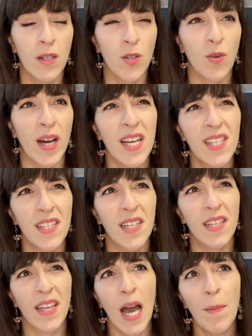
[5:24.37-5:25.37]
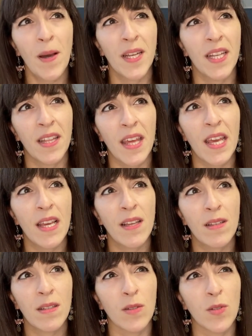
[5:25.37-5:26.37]
Du hast in Japan
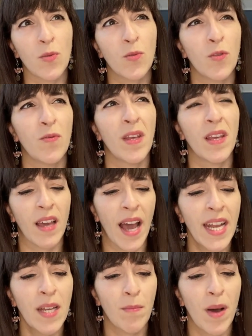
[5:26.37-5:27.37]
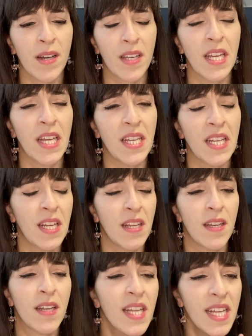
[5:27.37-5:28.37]
hingegen so gut wie keine Maki,
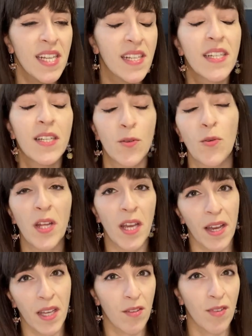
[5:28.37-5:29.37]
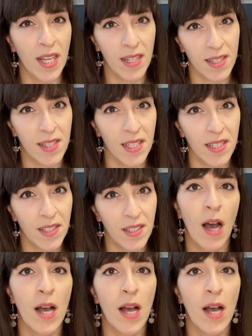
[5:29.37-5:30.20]
die nicht in Nori eingewickelt sind.